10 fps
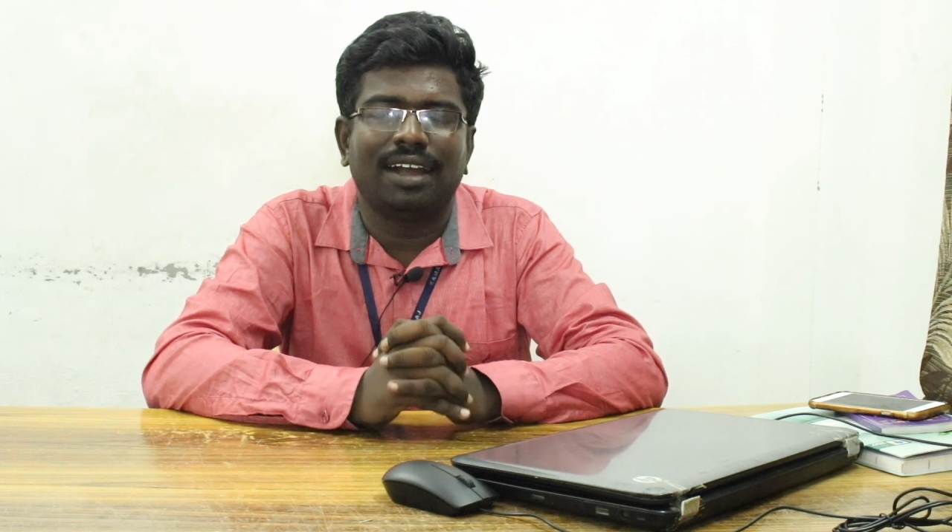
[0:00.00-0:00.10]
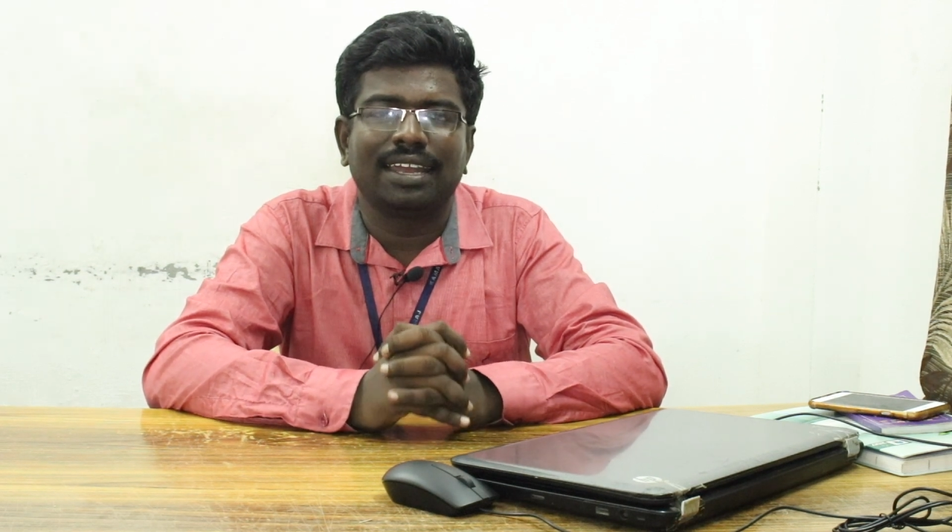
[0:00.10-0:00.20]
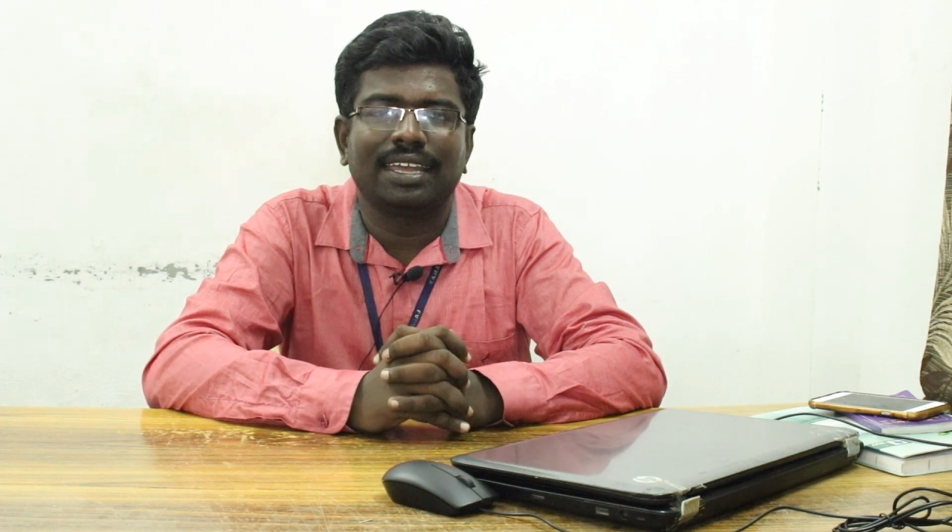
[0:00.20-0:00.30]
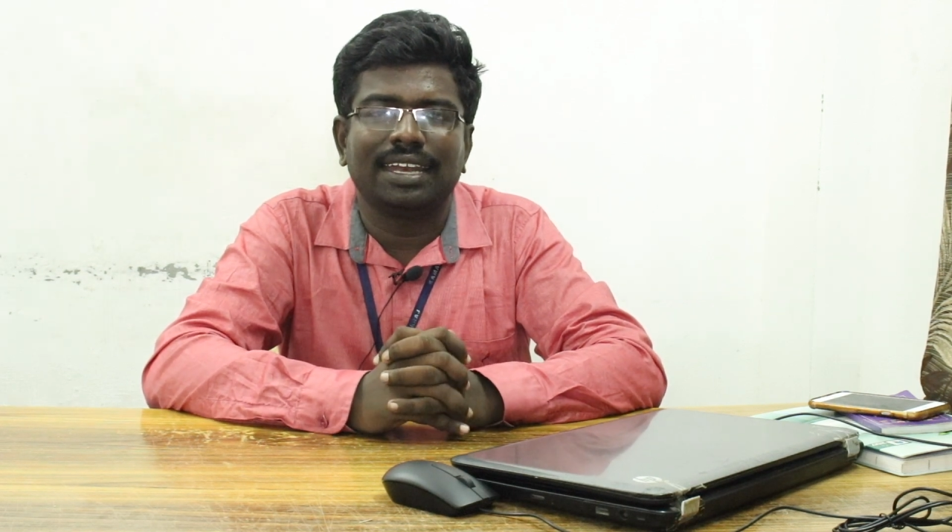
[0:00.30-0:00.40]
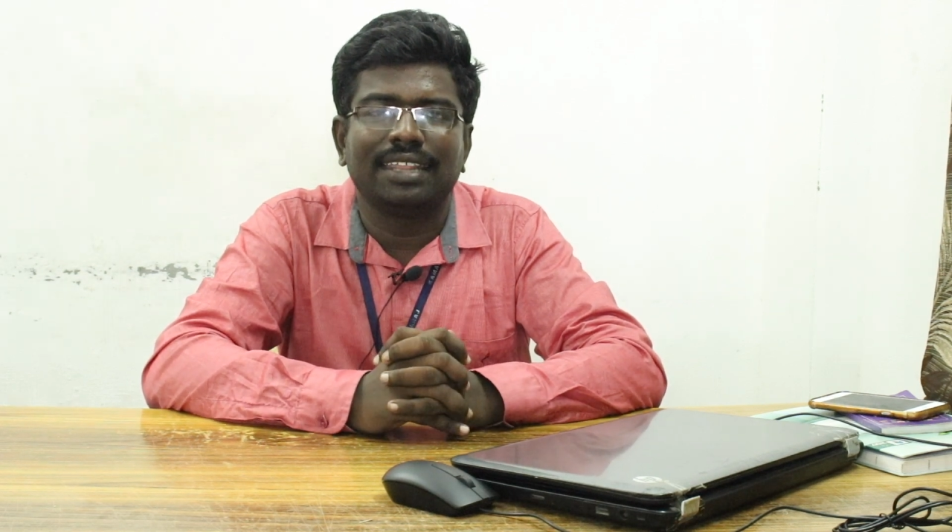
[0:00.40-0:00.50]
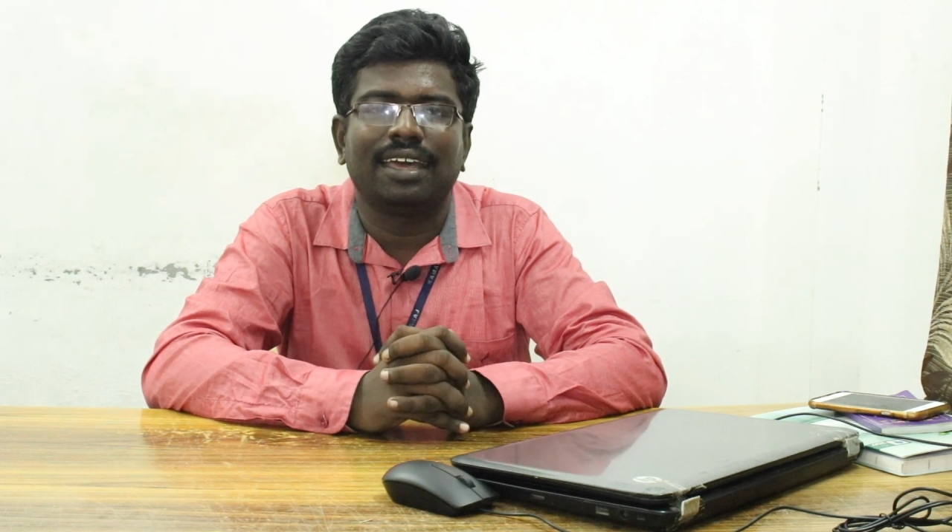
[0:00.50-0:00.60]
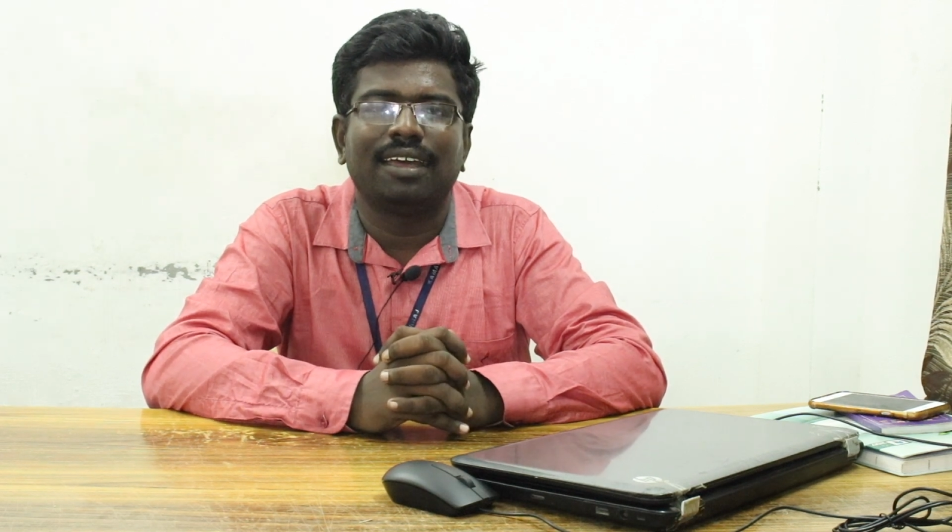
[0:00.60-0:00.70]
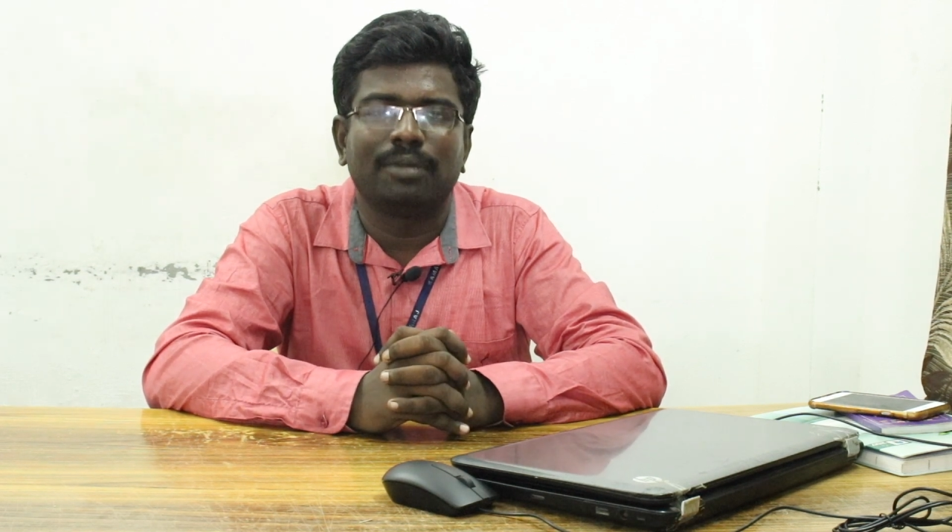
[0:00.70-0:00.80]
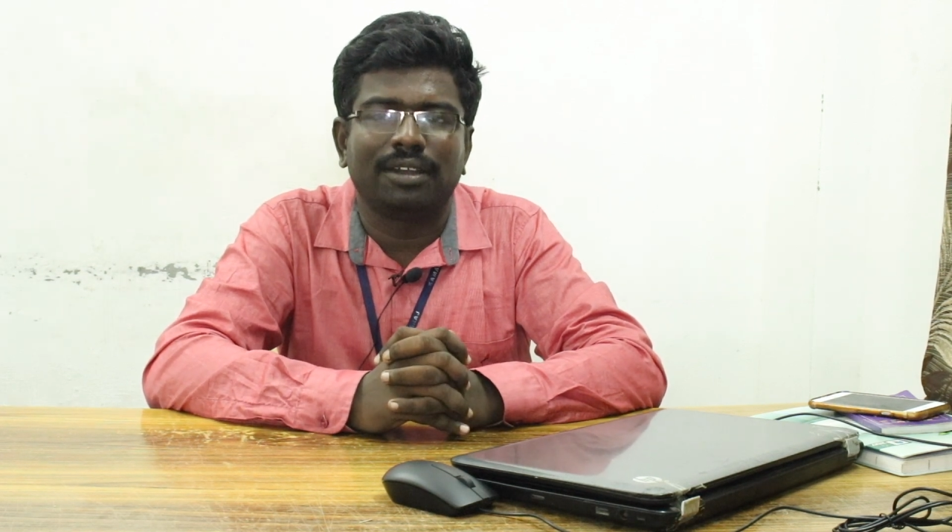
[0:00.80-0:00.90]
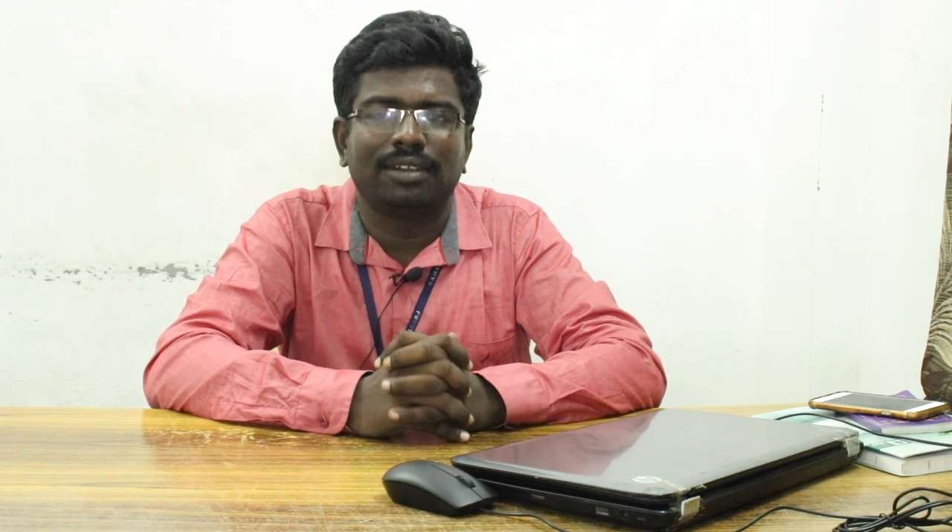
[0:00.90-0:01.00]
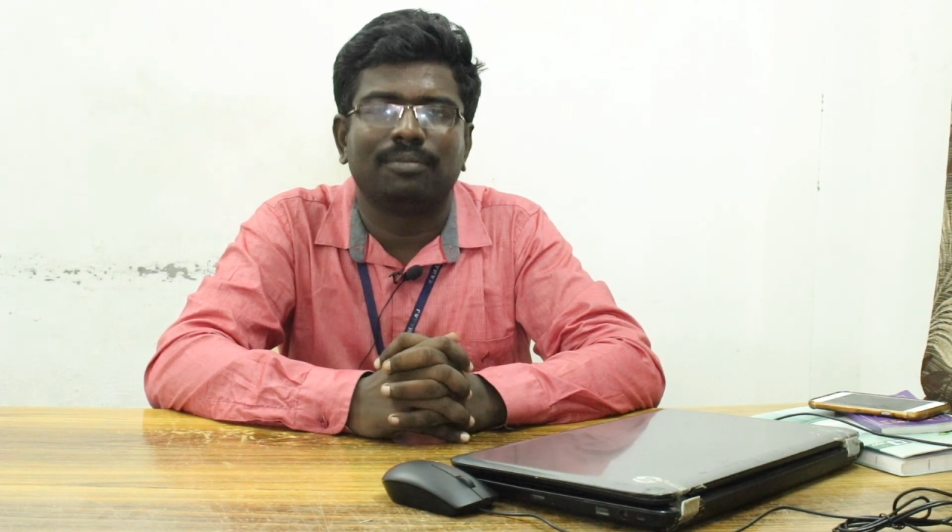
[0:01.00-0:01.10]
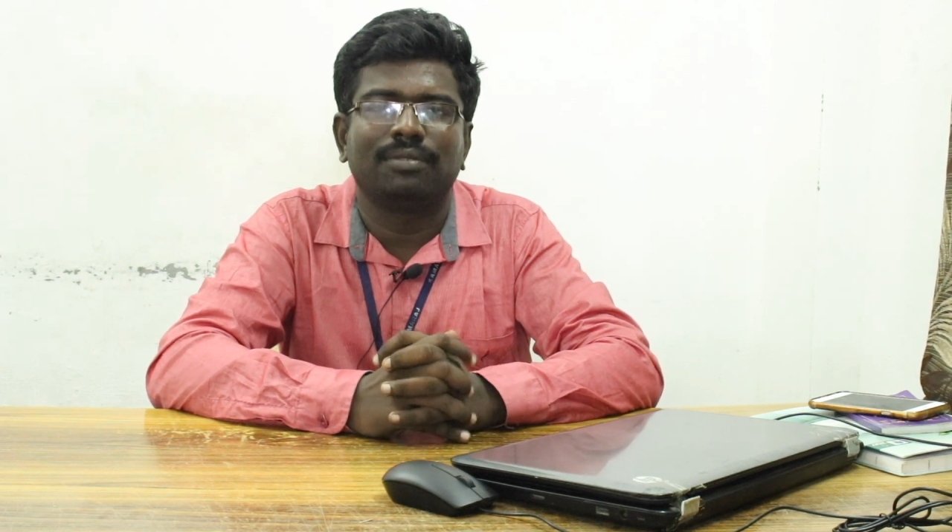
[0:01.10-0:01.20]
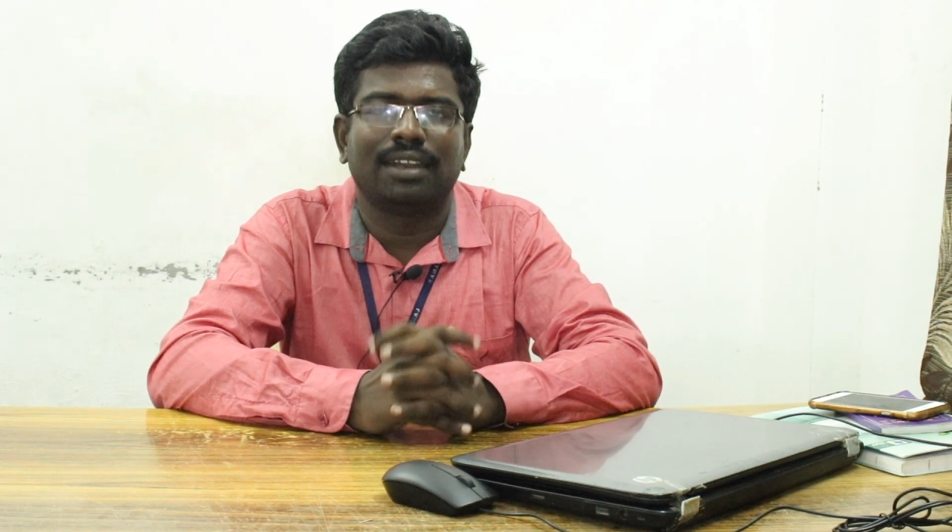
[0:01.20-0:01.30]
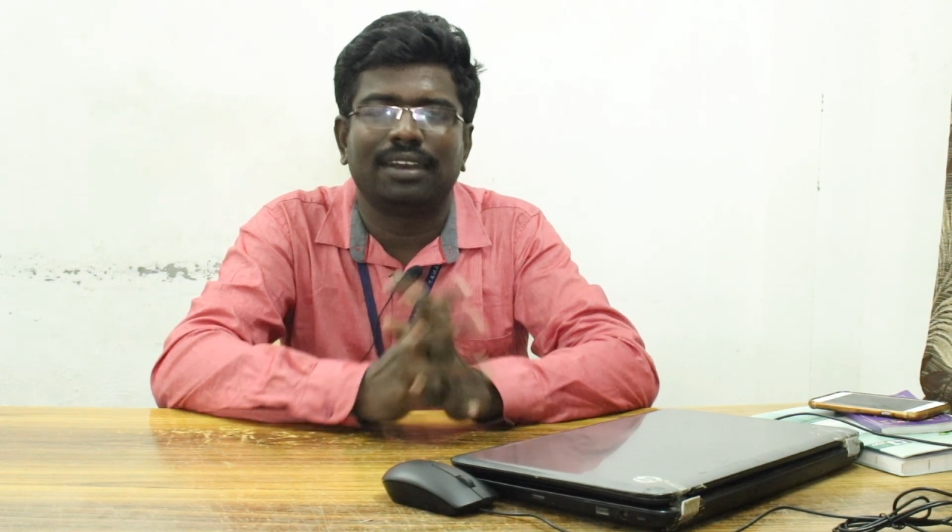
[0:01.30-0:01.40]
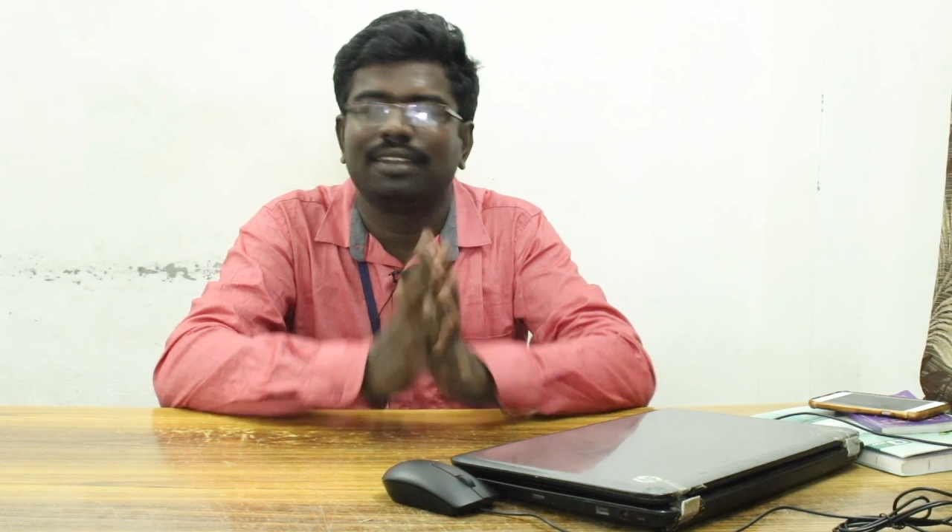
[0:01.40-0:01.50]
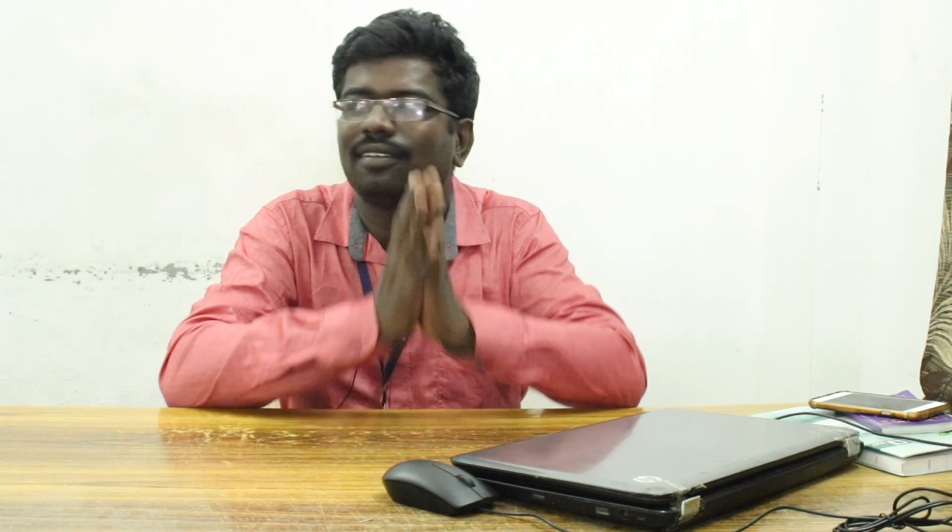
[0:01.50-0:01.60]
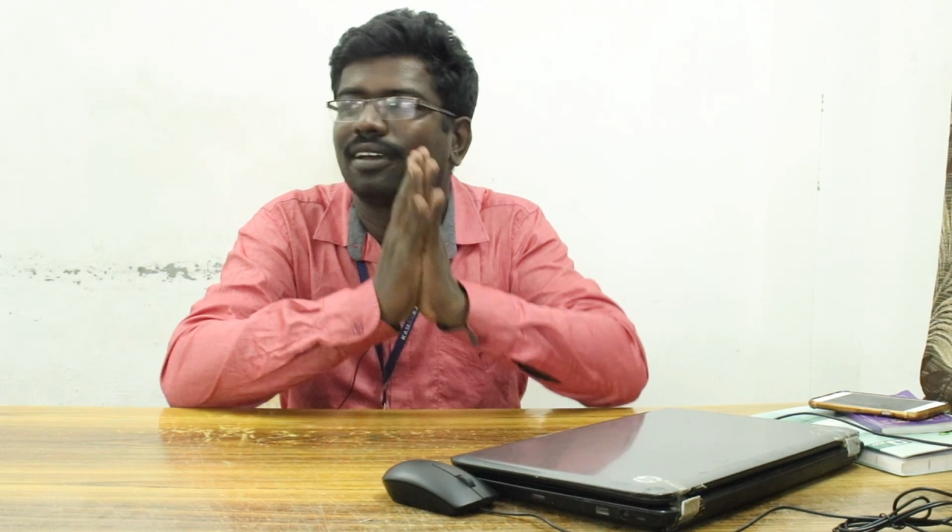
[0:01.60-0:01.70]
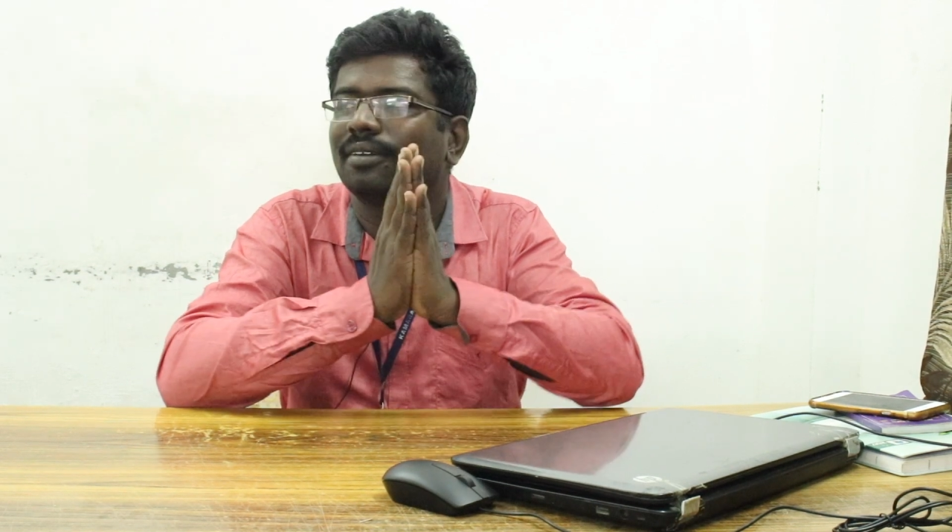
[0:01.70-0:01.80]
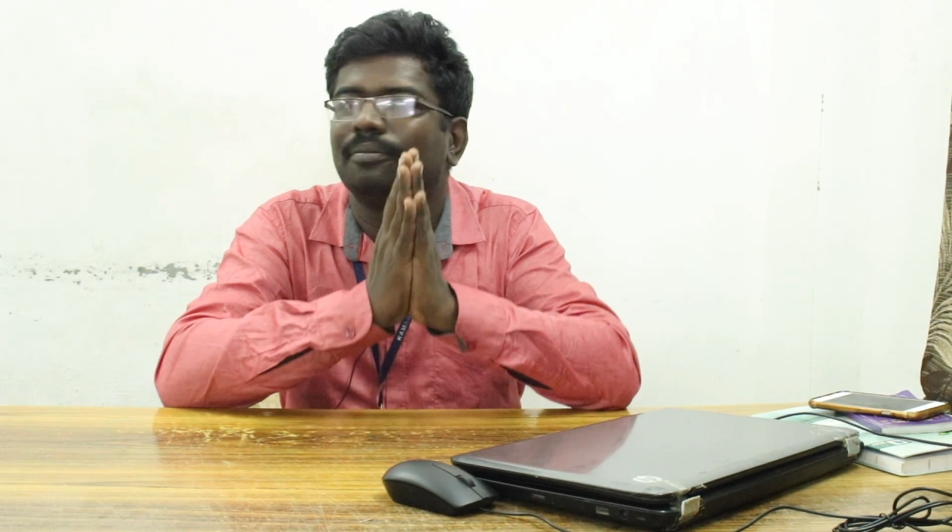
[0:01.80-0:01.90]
வாழ்க்கை இனிதாய் அமையட்டும் நன்றி